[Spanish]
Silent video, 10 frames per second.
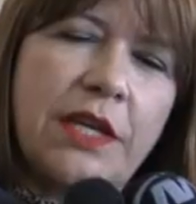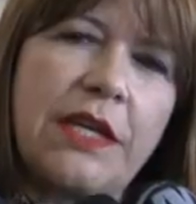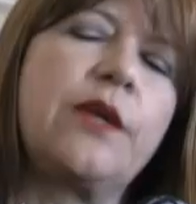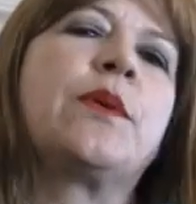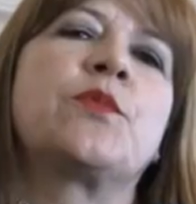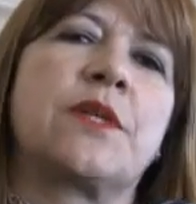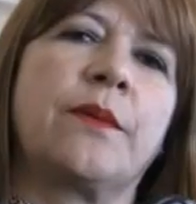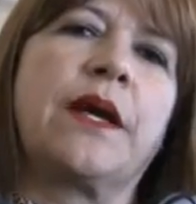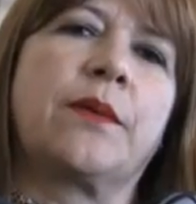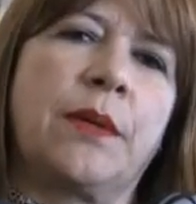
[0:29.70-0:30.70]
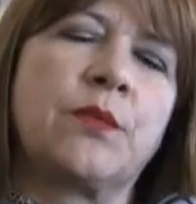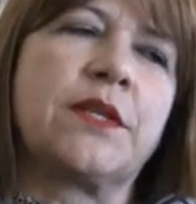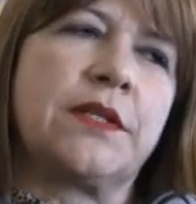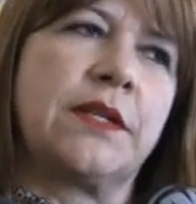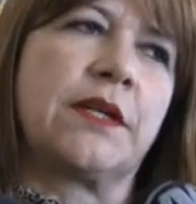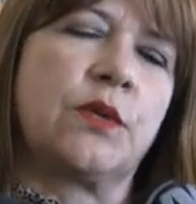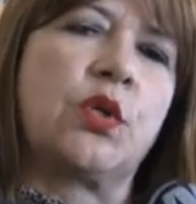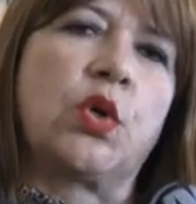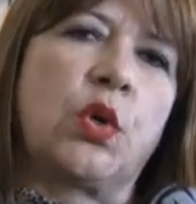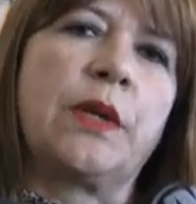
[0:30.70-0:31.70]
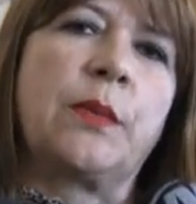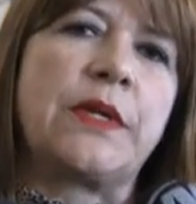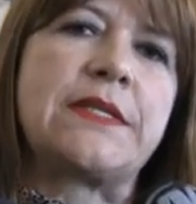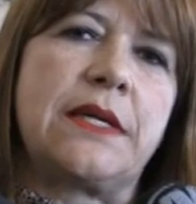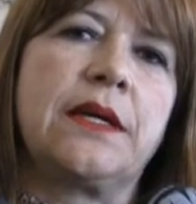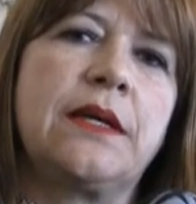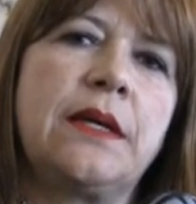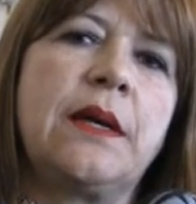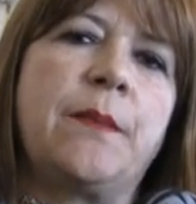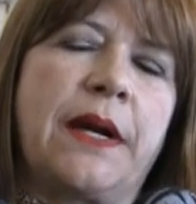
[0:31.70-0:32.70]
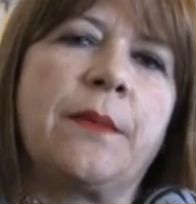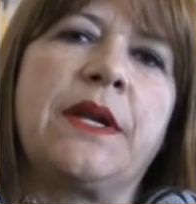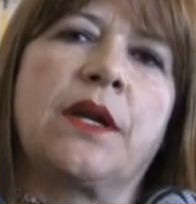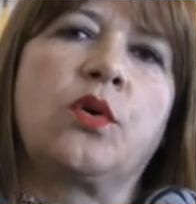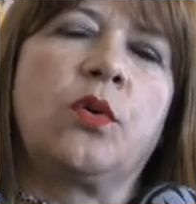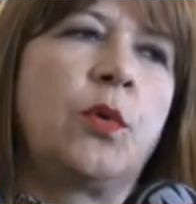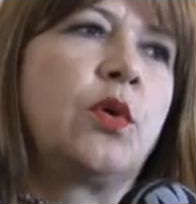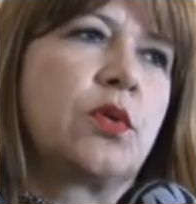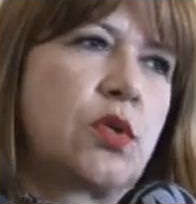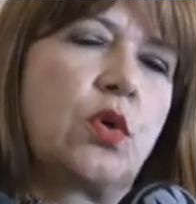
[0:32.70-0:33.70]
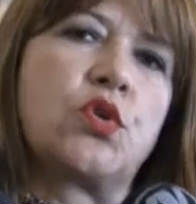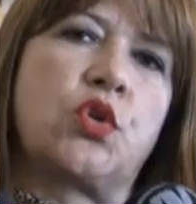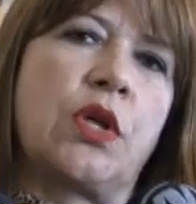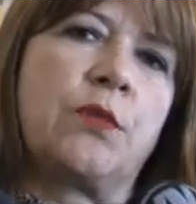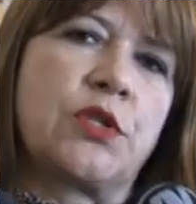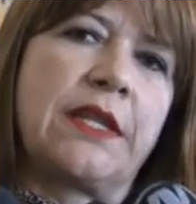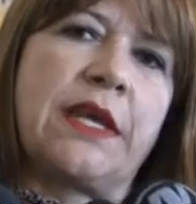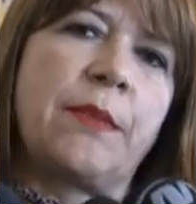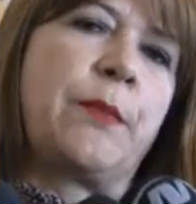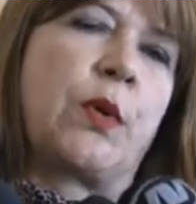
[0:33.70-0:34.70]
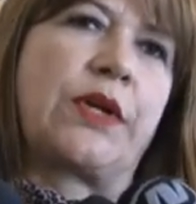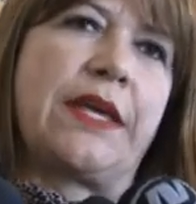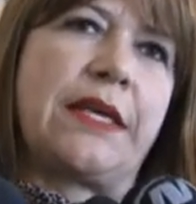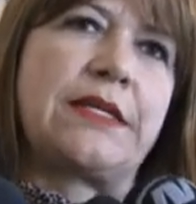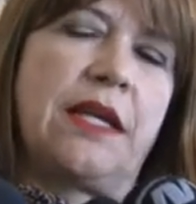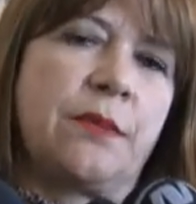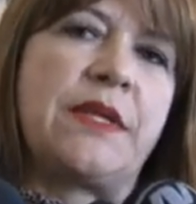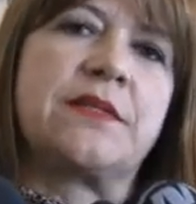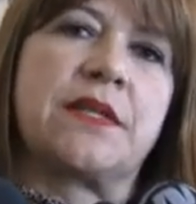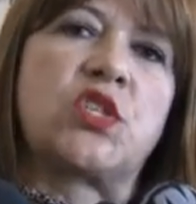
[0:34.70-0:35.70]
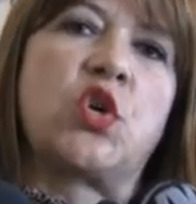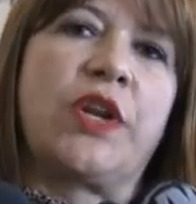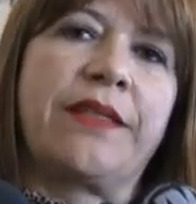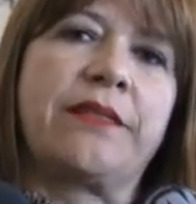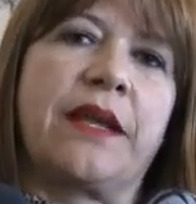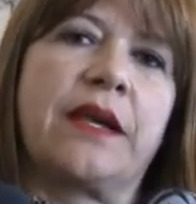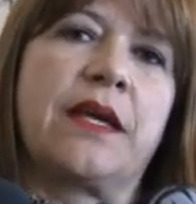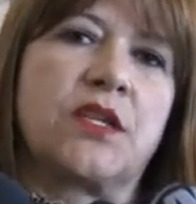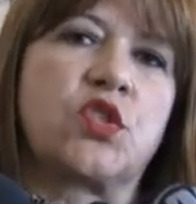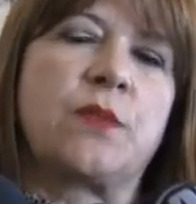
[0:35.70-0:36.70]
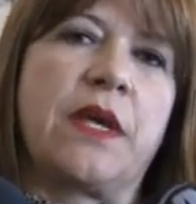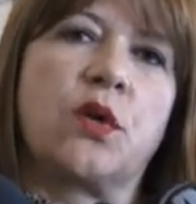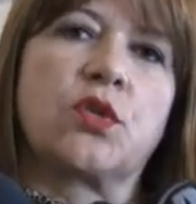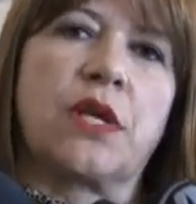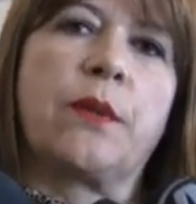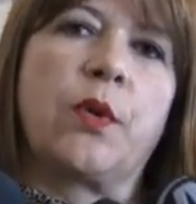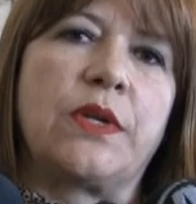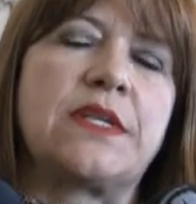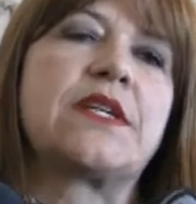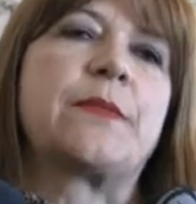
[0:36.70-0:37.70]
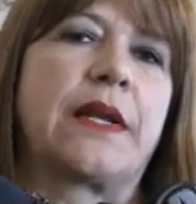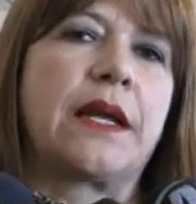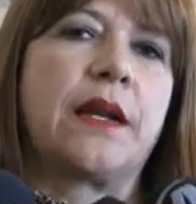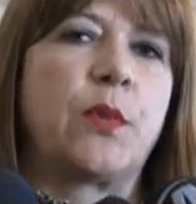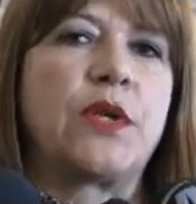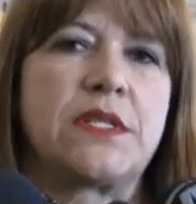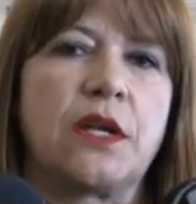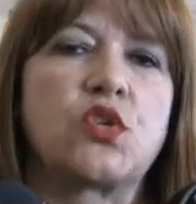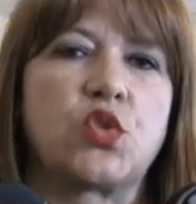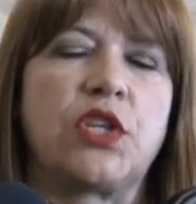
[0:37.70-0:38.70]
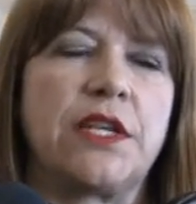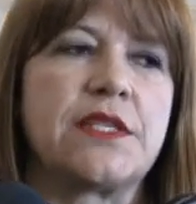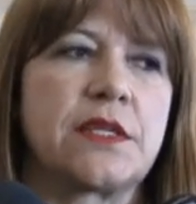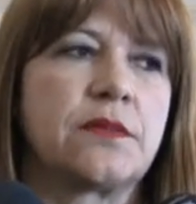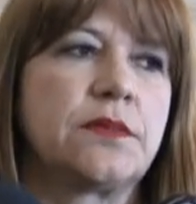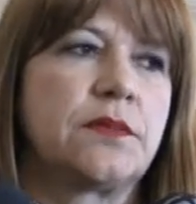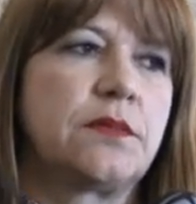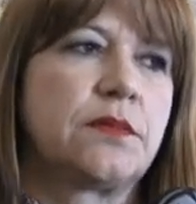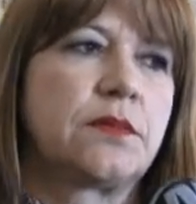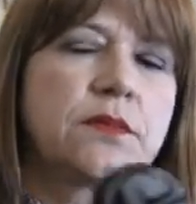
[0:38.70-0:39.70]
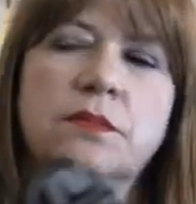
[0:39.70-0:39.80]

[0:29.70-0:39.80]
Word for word: de aquí vamos a hablar, vamos a tener reunión con la policía para mirar cómo solucionamos el tema, porque si la administración le entrega esos vehículos a la policía es para que la policía los utilice. Doctora